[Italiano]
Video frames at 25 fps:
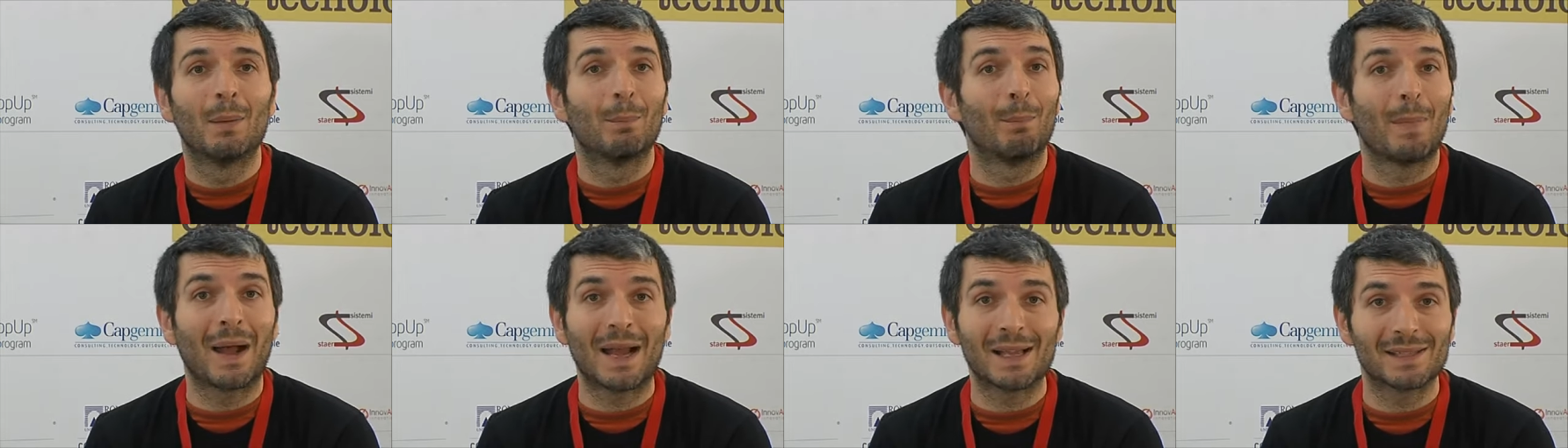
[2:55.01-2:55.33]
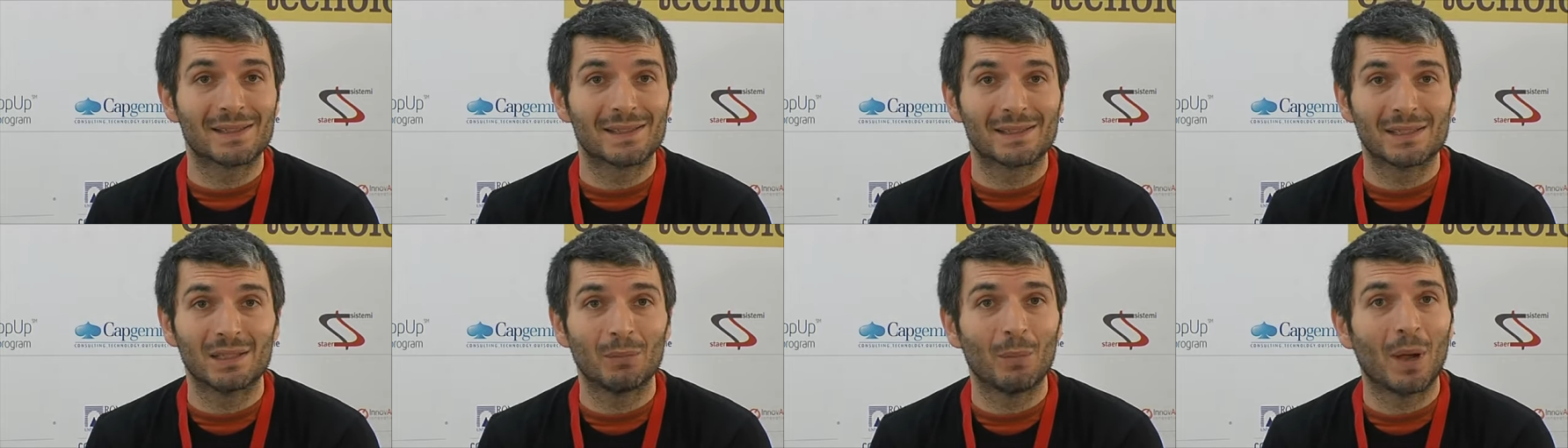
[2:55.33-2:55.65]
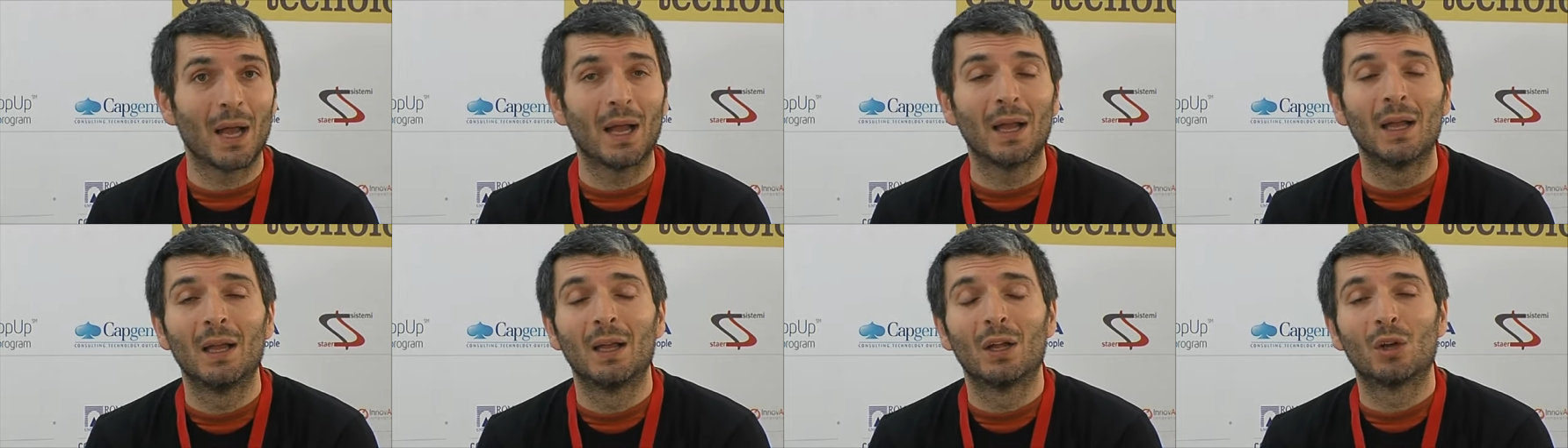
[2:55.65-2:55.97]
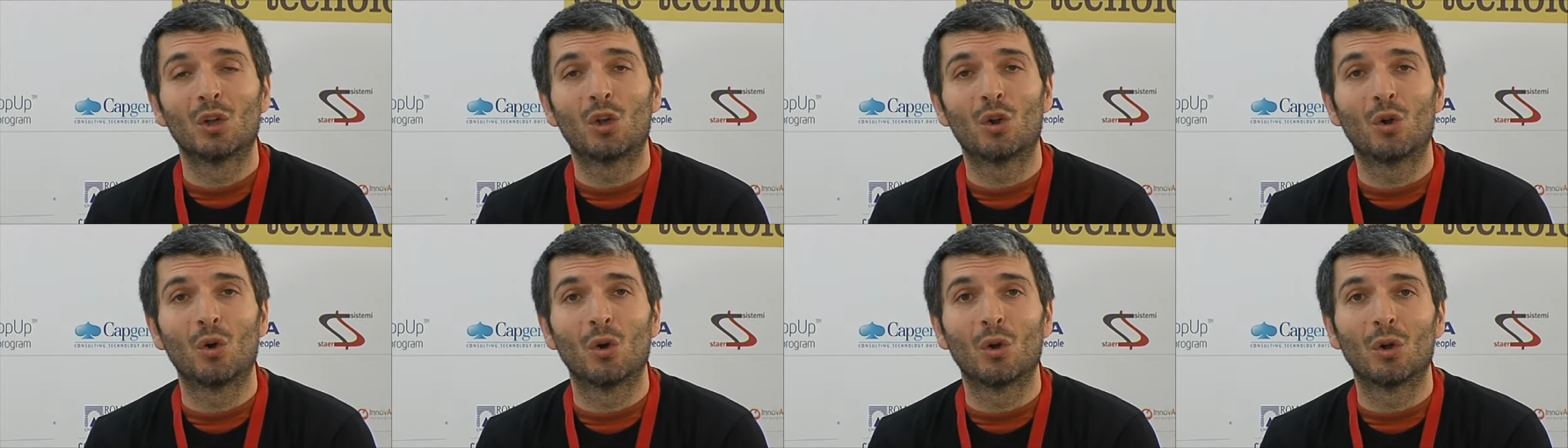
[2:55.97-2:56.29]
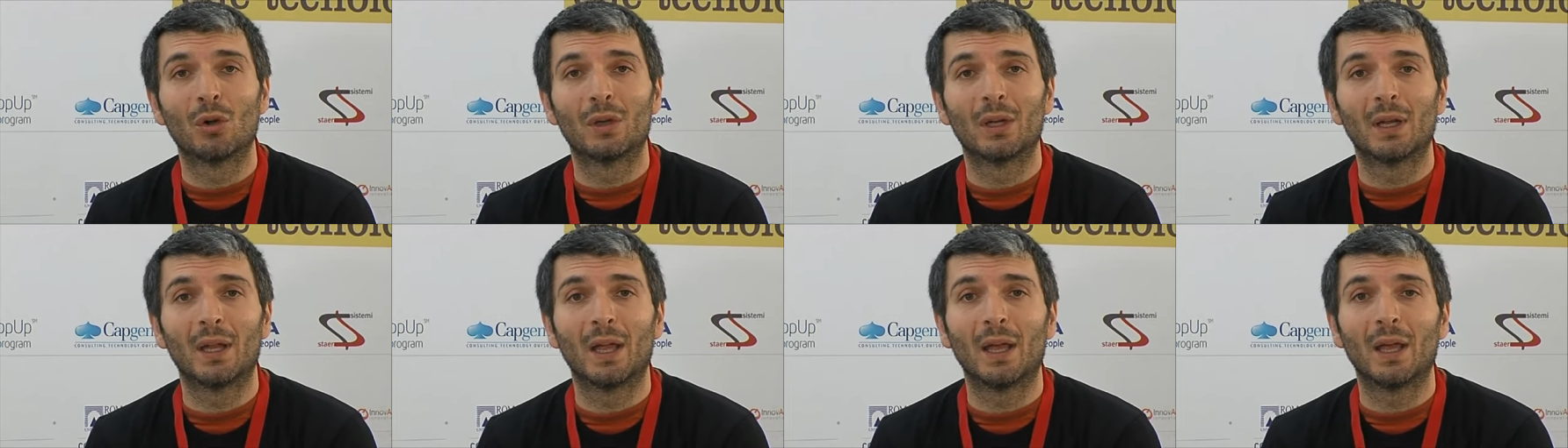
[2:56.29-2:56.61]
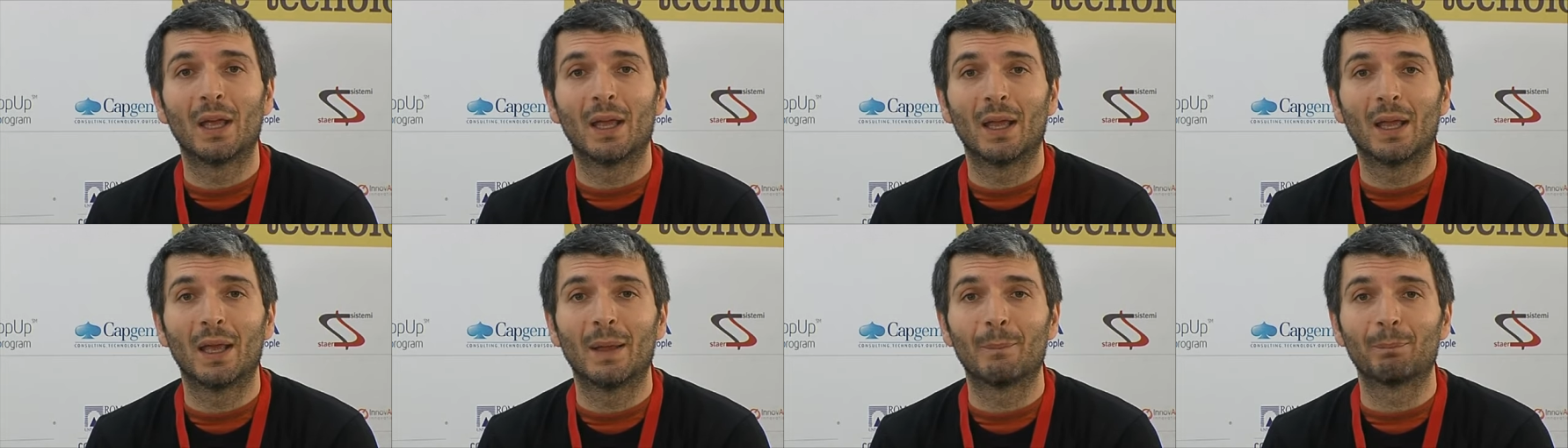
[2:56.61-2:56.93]
massima con
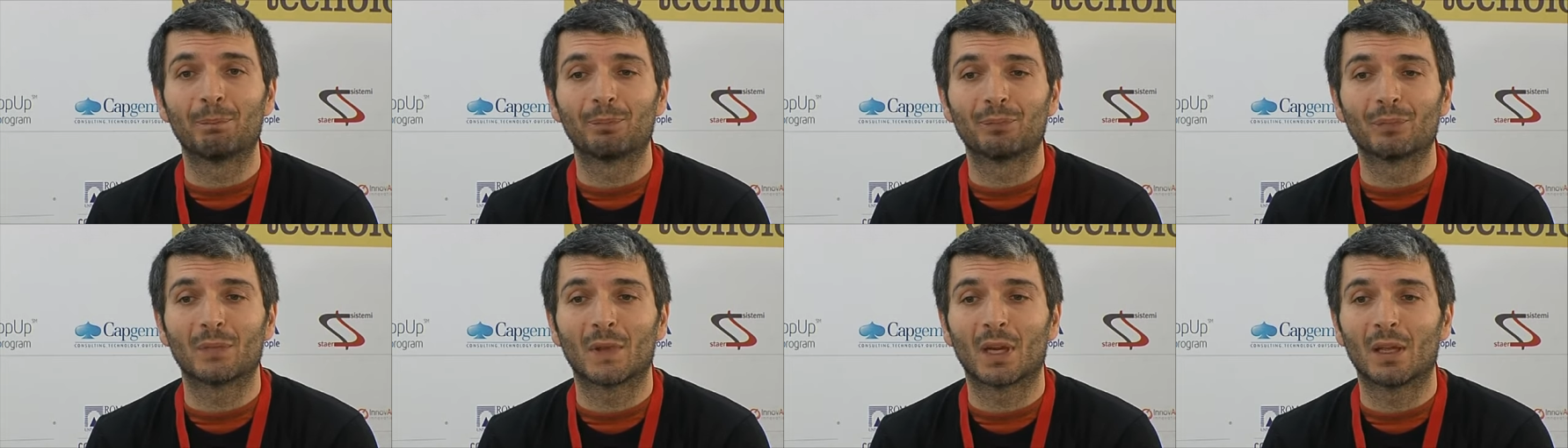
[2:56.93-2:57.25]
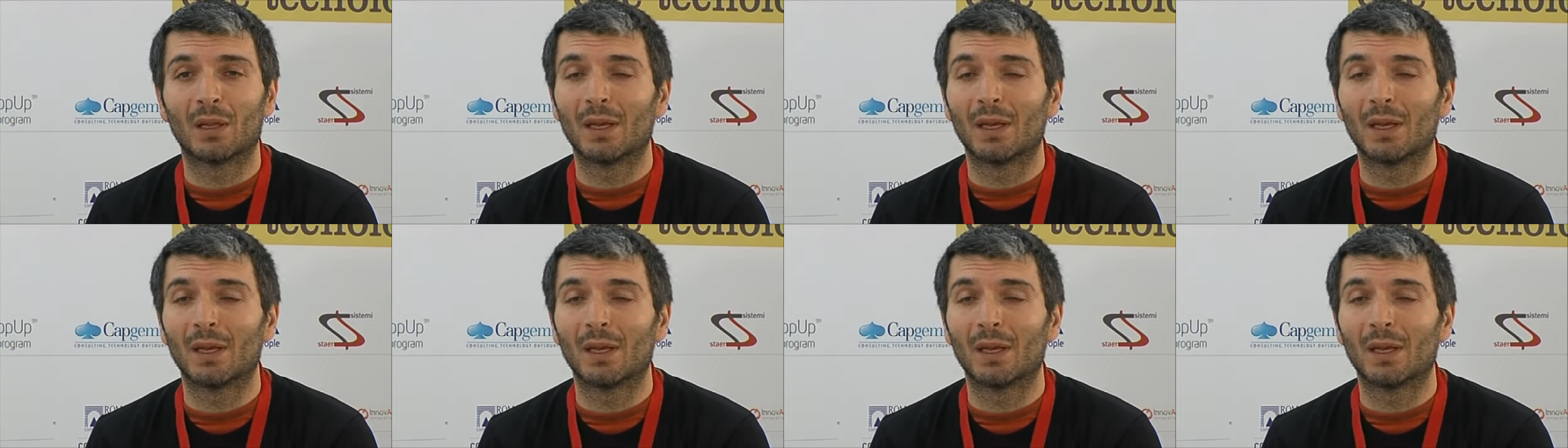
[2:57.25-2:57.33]
ehm,